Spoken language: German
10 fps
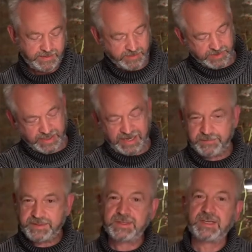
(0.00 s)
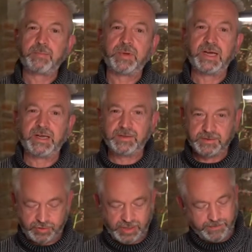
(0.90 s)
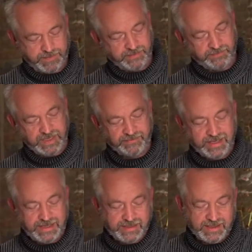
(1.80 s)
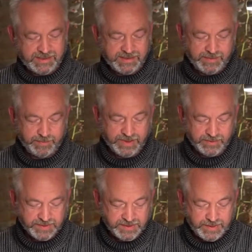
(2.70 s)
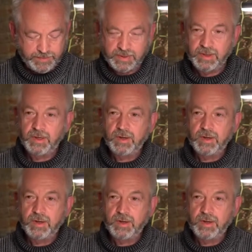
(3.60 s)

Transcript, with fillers: immer ein Heftchen dabei und schreibt dann wieder weiter an seinem Manuskript,